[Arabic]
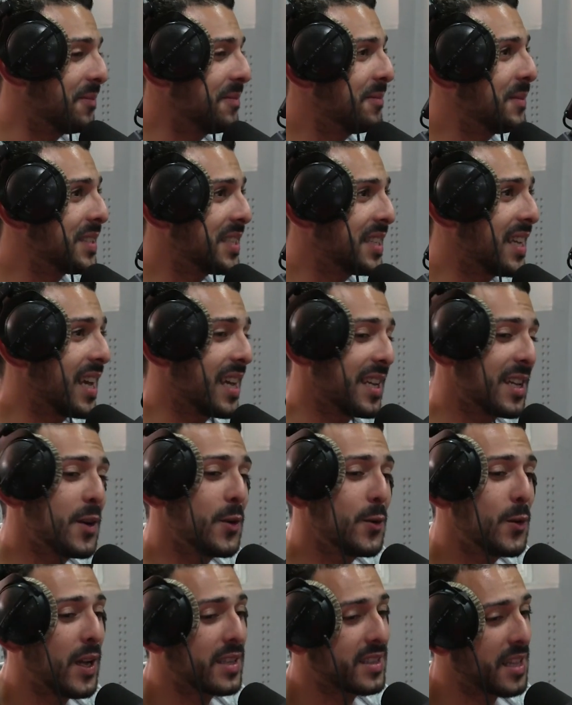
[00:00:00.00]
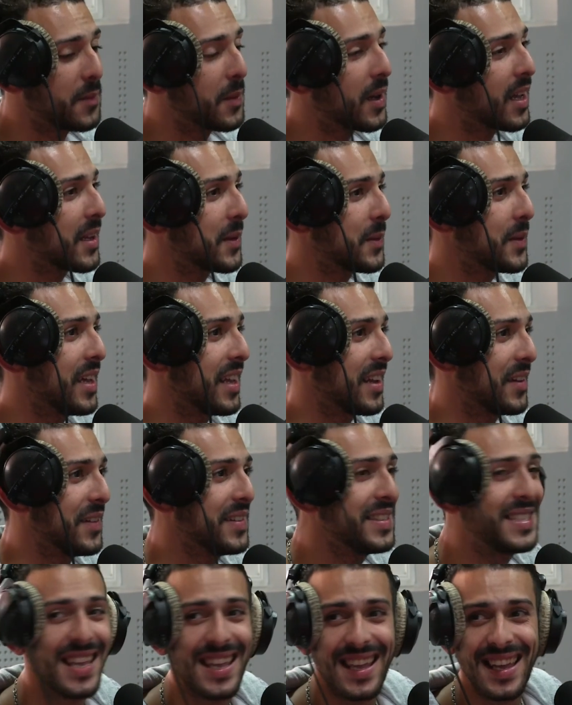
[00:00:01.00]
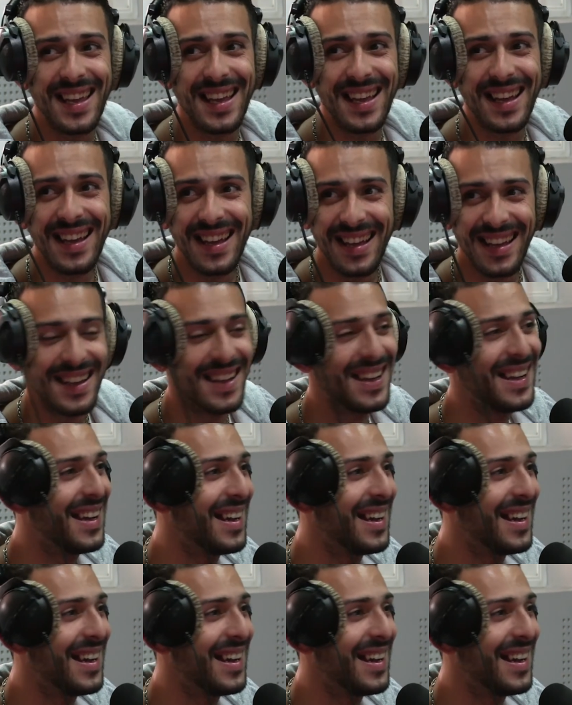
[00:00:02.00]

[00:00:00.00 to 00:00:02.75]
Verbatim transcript: ماشي هنا واحد طبق ولكن شوف غتغني